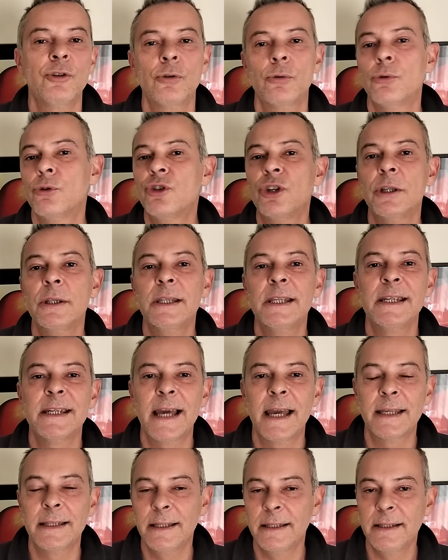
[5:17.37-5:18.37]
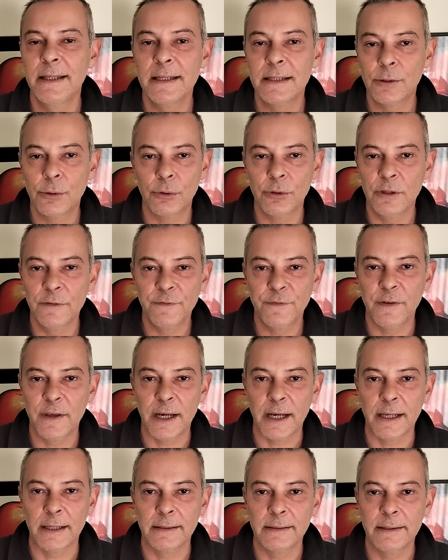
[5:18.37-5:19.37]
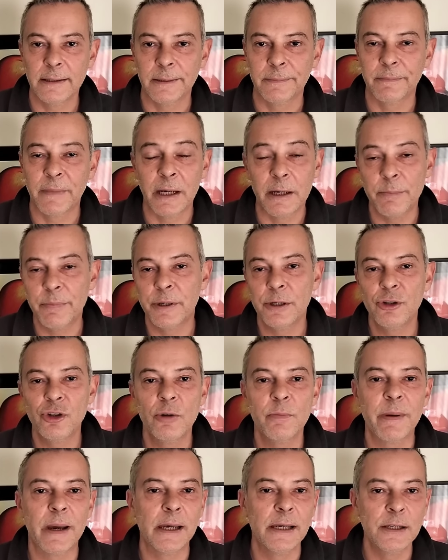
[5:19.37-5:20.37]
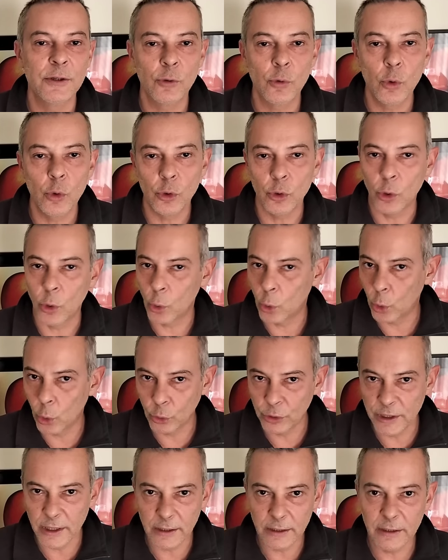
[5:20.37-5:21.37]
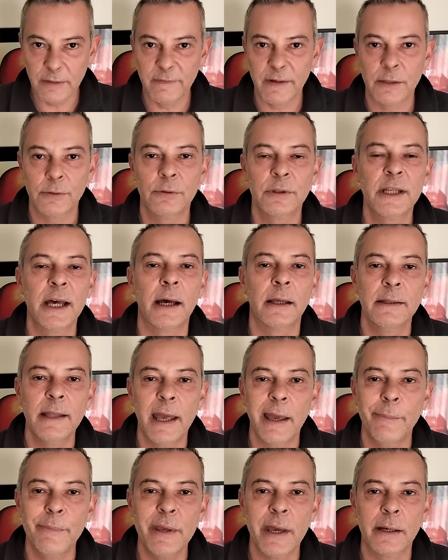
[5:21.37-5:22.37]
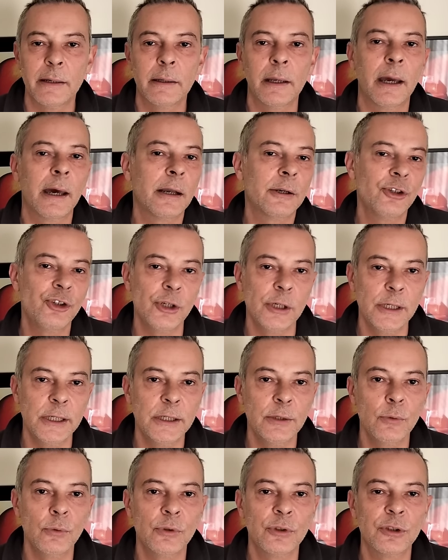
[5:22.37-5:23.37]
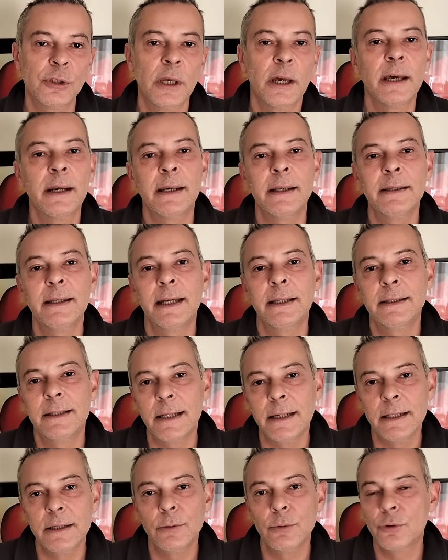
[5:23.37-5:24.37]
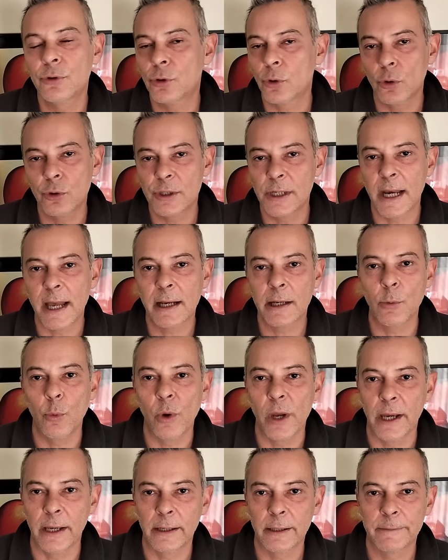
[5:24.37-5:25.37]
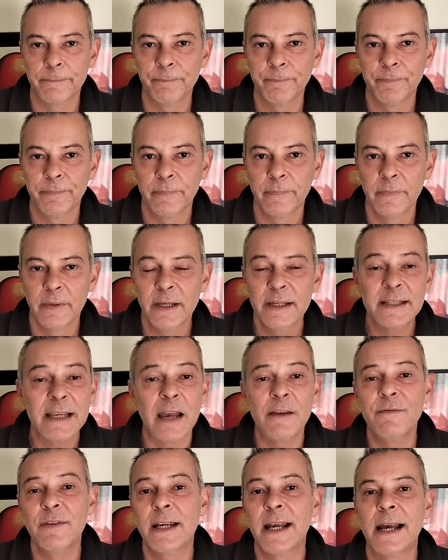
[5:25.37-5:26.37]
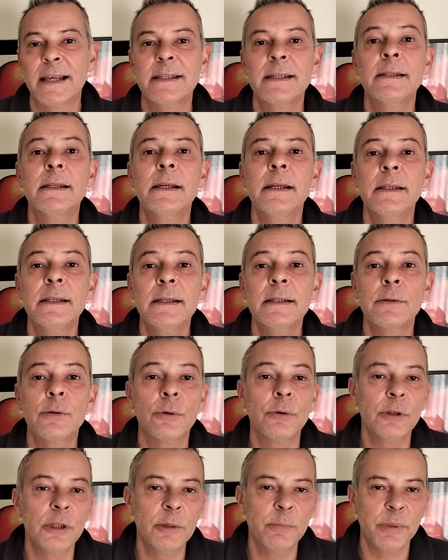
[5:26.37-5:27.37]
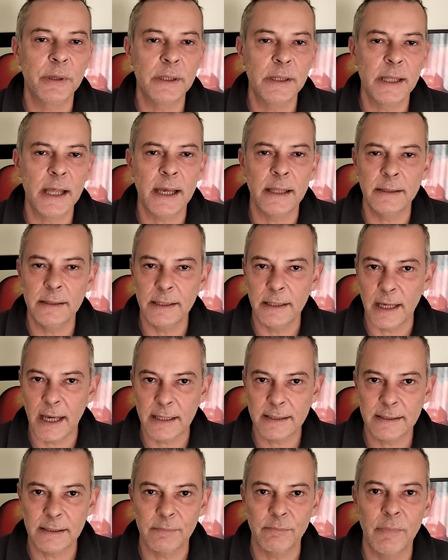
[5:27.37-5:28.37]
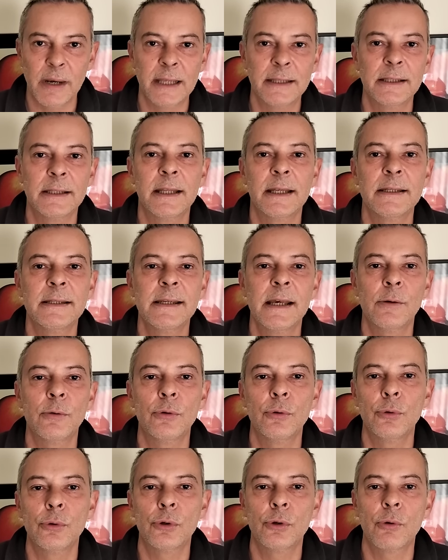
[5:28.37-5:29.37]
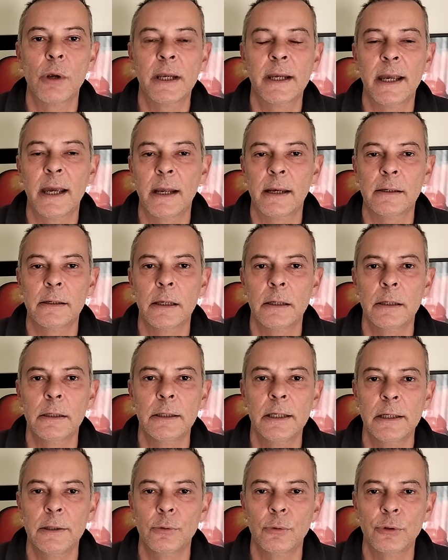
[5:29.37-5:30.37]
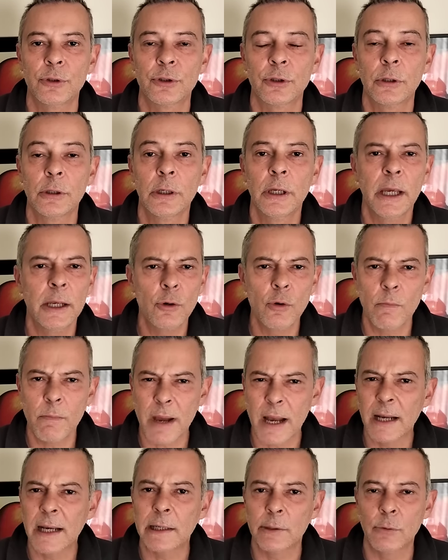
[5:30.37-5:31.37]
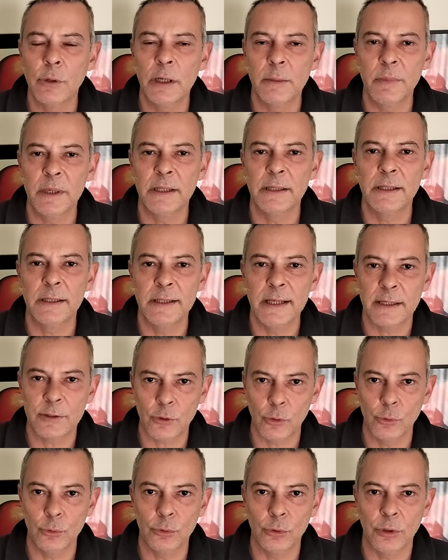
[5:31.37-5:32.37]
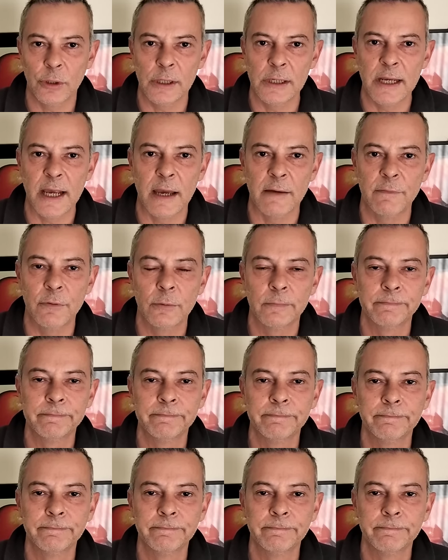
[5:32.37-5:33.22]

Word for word: Ci sono centinaia di distro differenti, ma le principali sono o derivano da Debian, Arch Linux, Red Hat Linux o Slackware. Salvi i casi delle distro indipendenti assemblate da zero intorno al kernel Linux e non mancano elementi di assoluto rilievo.